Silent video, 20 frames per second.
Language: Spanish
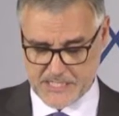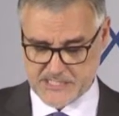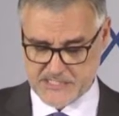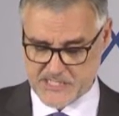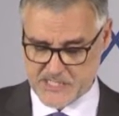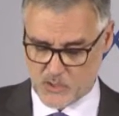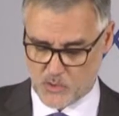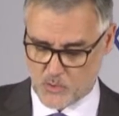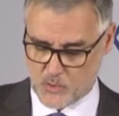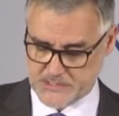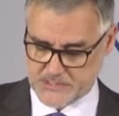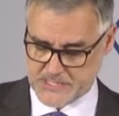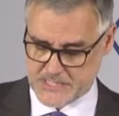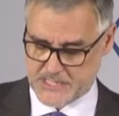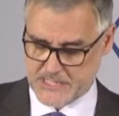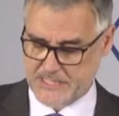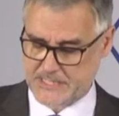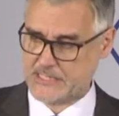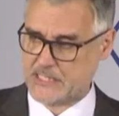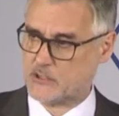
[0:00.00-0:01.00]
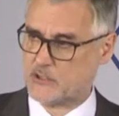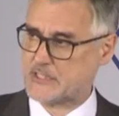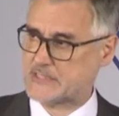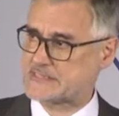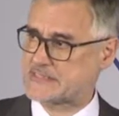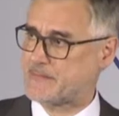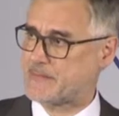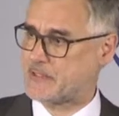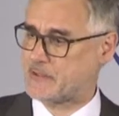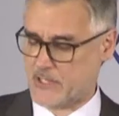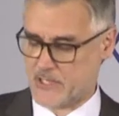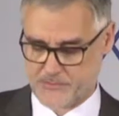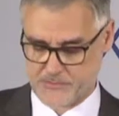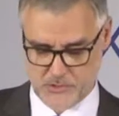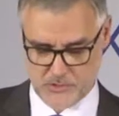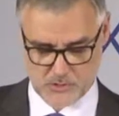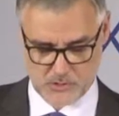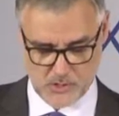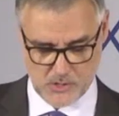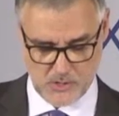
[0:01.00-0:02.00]
se encuentra en la correcta
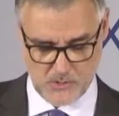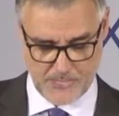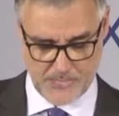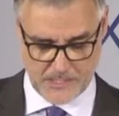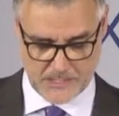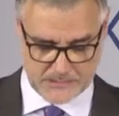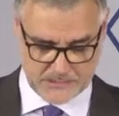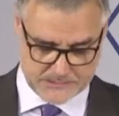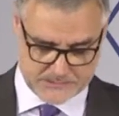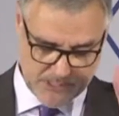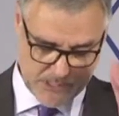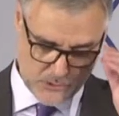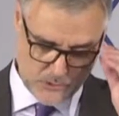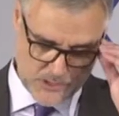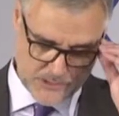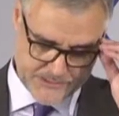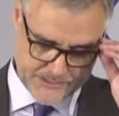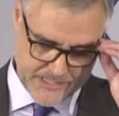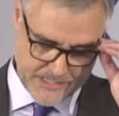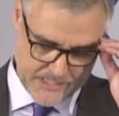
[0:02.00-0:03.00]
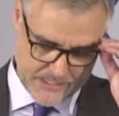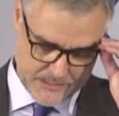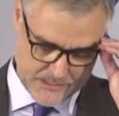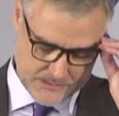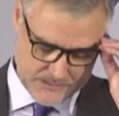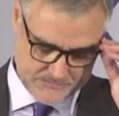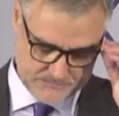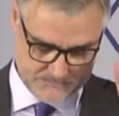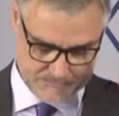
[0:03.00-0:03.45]
valoración del colateral.